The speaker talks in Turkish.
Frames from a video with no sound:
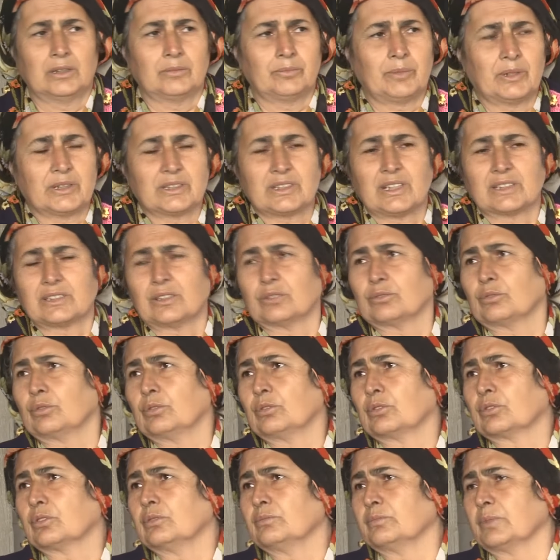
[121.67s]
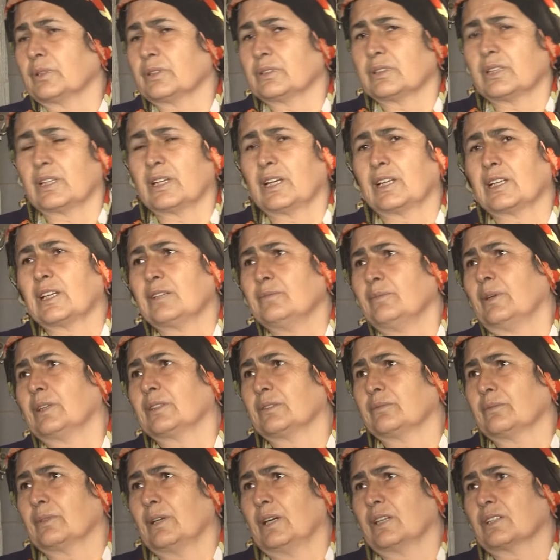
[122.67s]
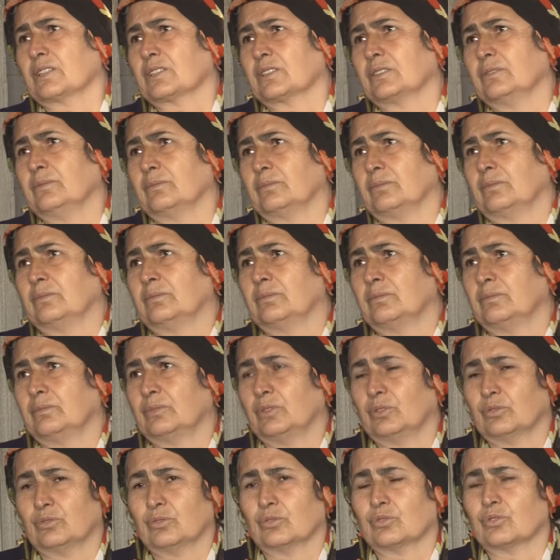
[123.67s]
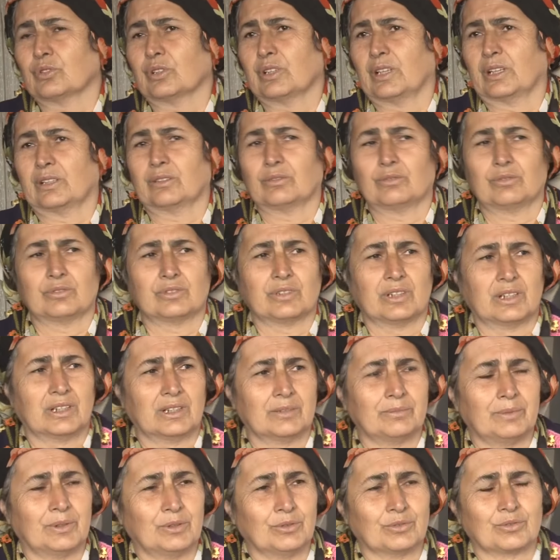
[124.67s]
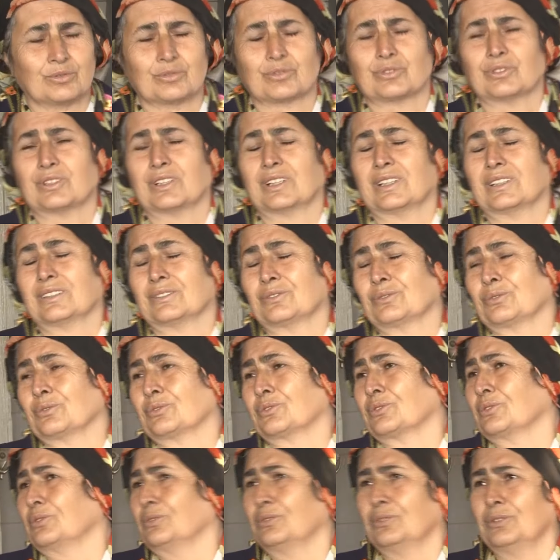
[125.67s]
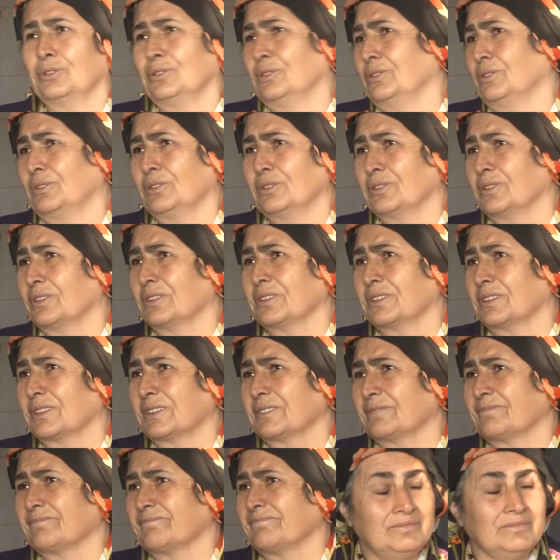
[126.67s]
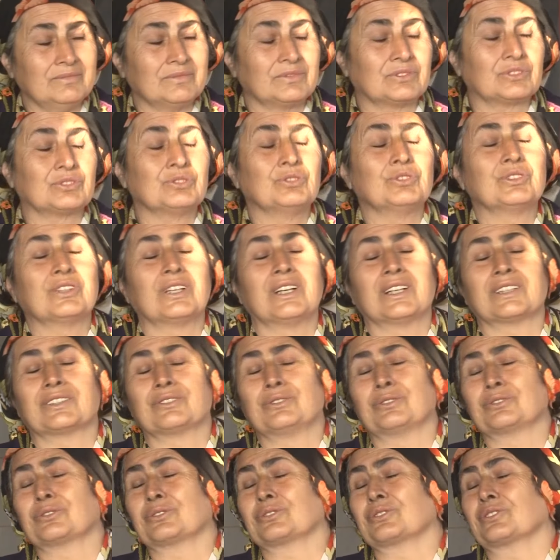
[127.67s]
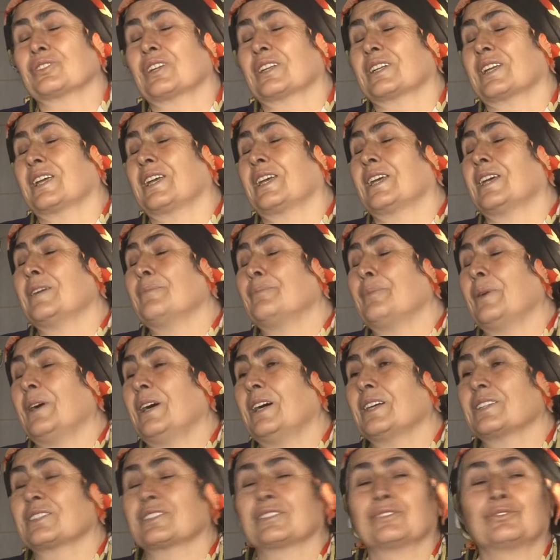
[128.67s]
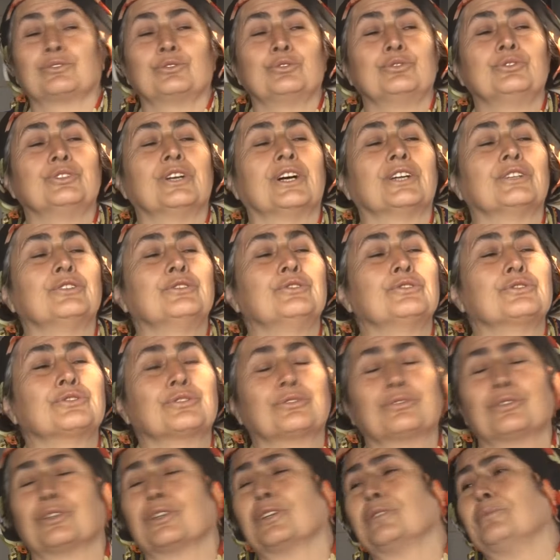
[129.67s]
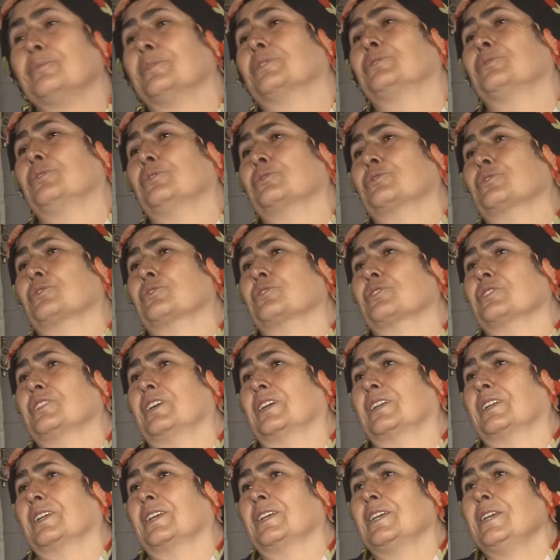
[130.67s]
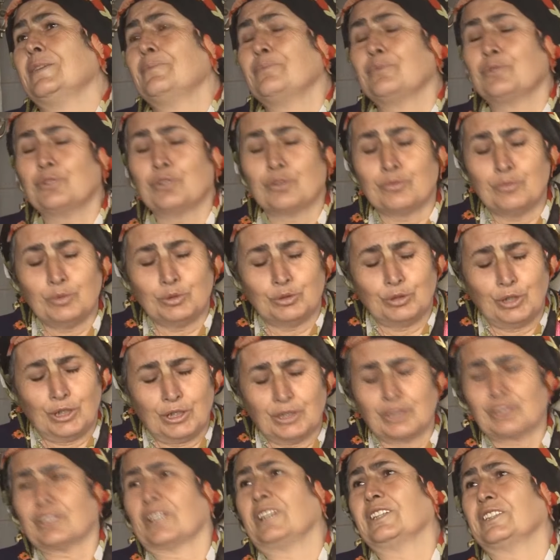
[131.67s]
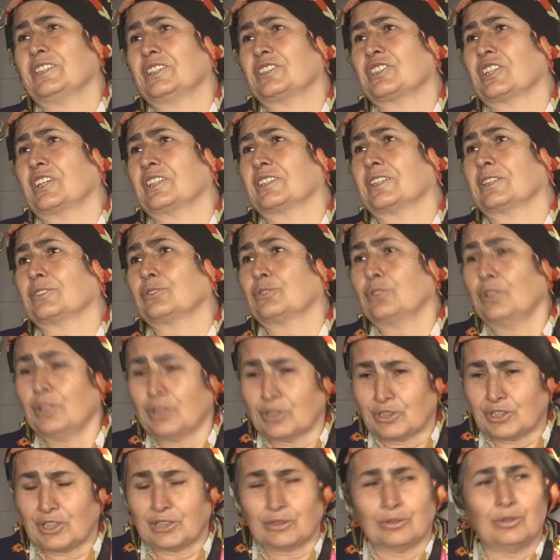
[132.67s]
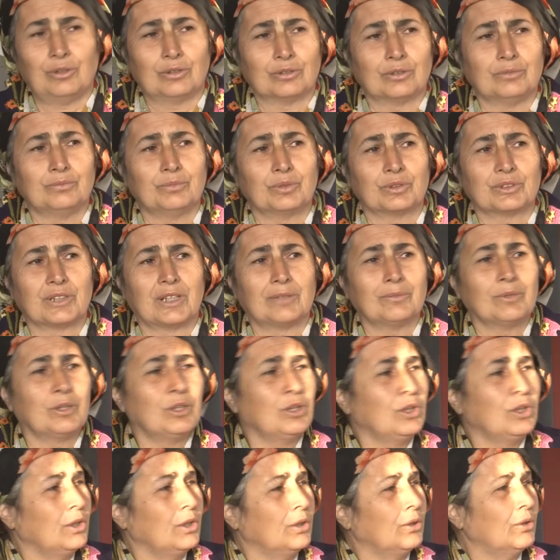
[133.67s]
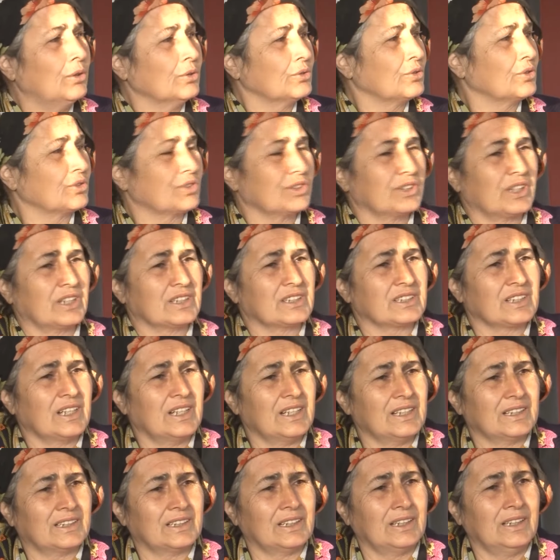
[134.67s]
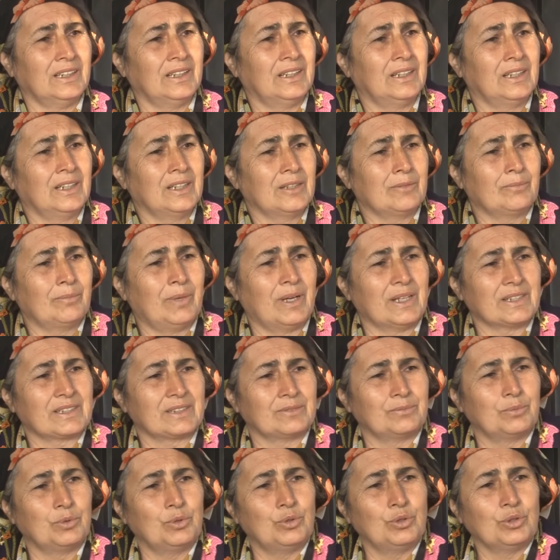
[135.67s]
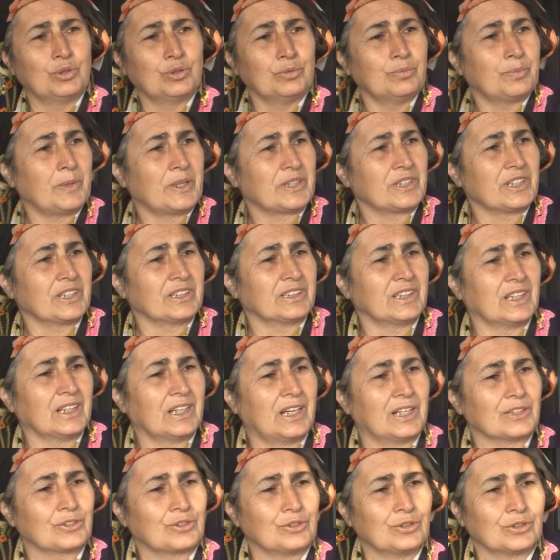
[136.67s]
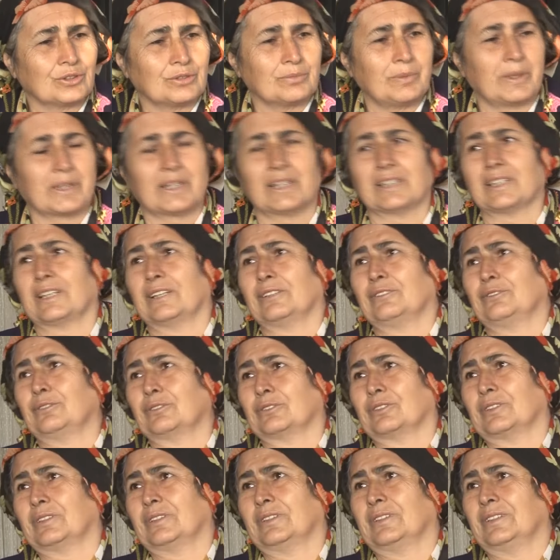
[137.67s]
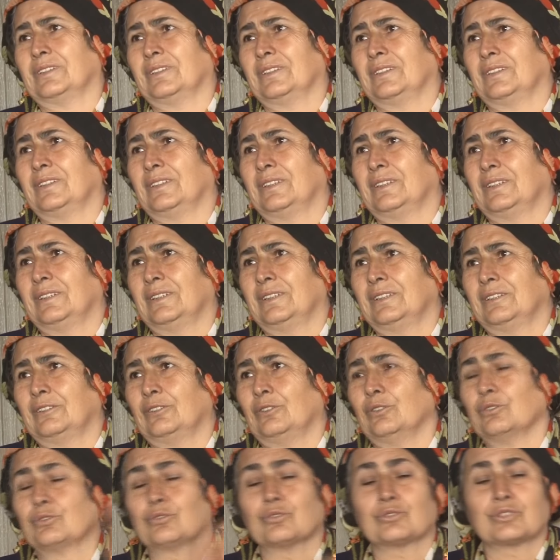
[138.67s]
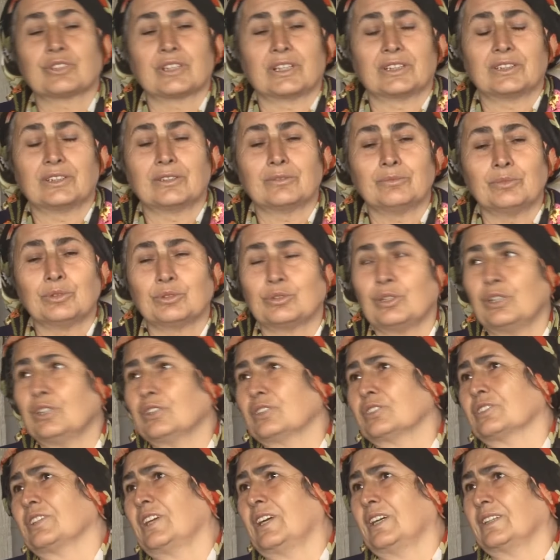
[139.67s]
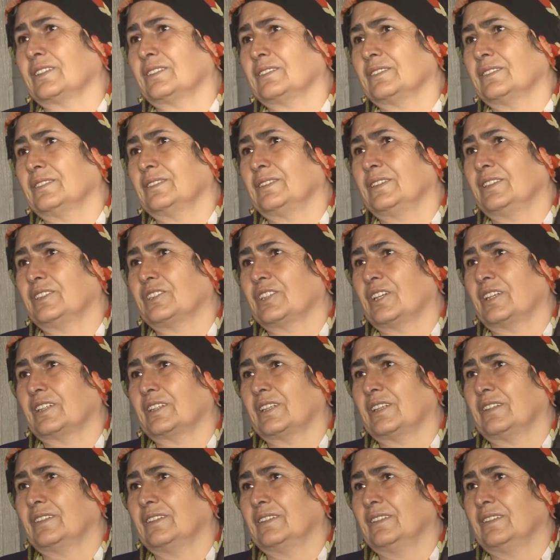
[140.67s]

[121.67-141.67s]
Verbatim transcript: Ben zaten gördüm ben dayanamadım kaçtım. O çocukları güzeli ve o çocukları suçu Çok acı o çocukları hep aç. Dünyanın yüzü görmedi o çocuklar. Hep 24 saat içeride. 4 sene oldum burada. O çocuklar sadece bazı büyükü pencereden kaçıyordu bana geliyordu. O çocuklar 24 saat içeride.